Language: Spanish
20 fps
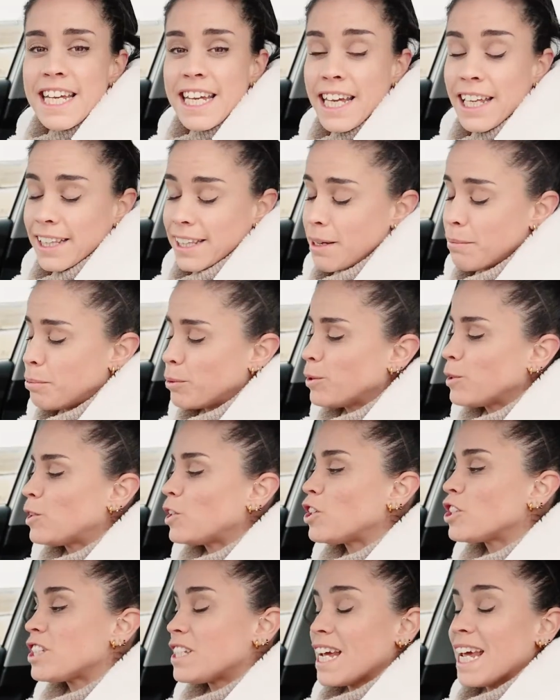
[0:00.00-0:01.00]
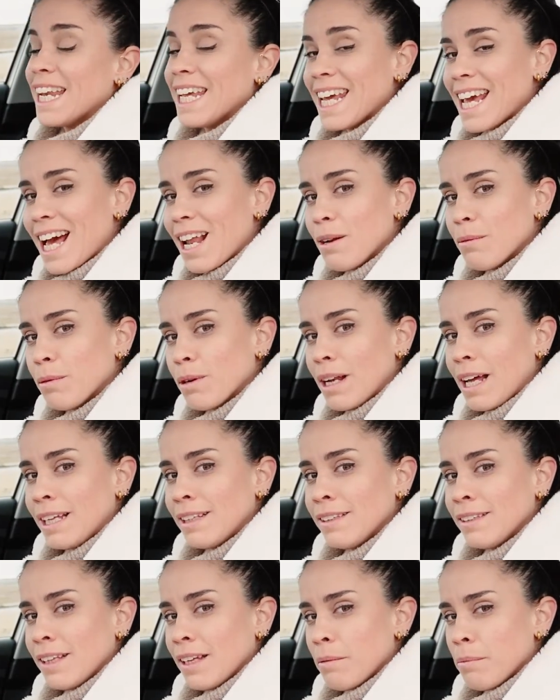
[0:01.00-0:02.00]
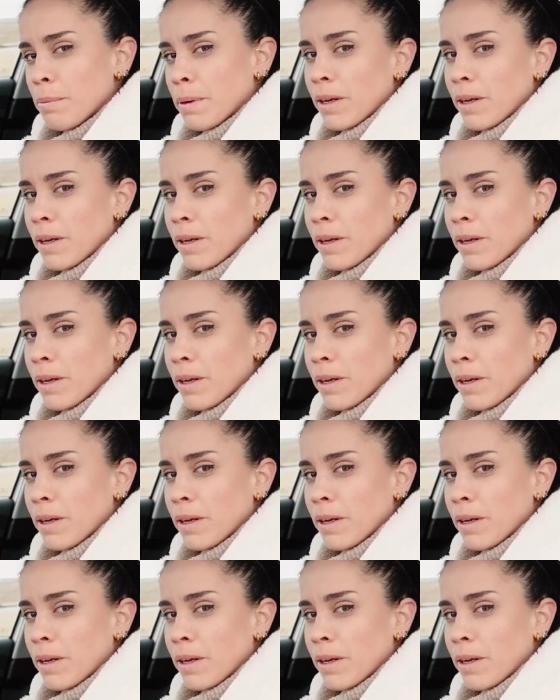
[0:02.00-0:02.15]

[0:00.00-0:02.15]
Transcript: siguiente punto sería el volante,